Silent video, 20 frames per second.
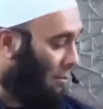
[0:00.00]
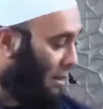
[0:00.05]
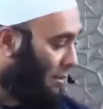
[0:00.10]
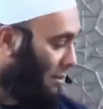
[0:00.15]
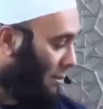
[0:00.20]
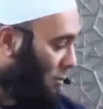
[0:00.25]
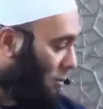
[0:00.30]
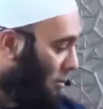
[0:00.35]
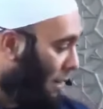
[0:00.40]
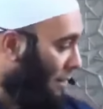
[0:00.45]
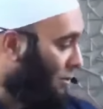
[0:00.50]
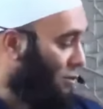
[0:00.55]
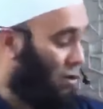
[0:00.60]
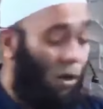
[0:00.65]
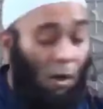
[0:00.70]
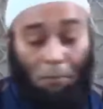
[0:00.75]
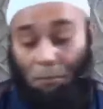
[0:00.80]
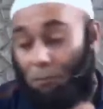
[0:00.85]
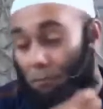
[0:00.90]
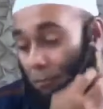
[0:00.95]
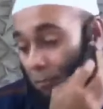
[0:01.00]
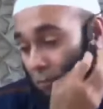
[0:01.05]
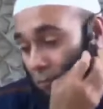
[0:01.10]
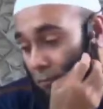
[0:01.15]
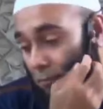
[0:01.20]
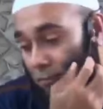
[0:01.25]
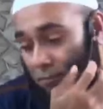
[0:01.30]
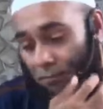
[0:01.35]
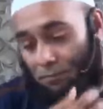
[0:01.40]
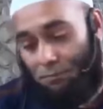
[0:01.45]
ambil satu baskom.
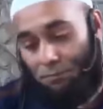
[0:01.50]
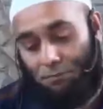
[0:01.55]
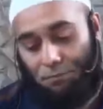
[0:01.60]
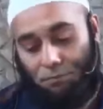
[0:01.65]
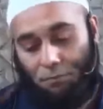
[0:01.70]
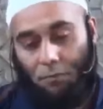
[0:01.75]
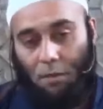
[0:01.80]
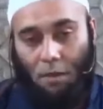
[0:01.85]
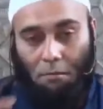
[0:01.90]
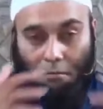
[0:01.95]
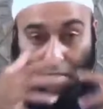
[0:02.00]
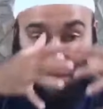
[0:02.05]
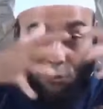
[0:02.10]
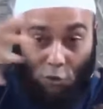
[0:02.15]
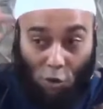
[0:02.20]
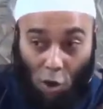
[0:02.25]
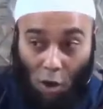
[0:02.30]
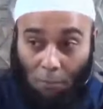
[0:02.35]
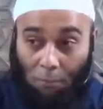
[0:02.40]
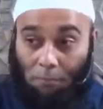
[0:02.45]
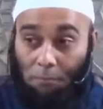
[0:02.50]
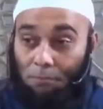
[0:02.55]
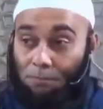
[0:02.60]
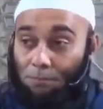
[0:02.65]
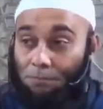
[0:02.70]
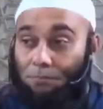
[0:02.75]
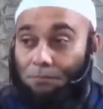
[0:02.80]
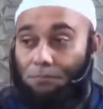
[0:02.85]
Baskom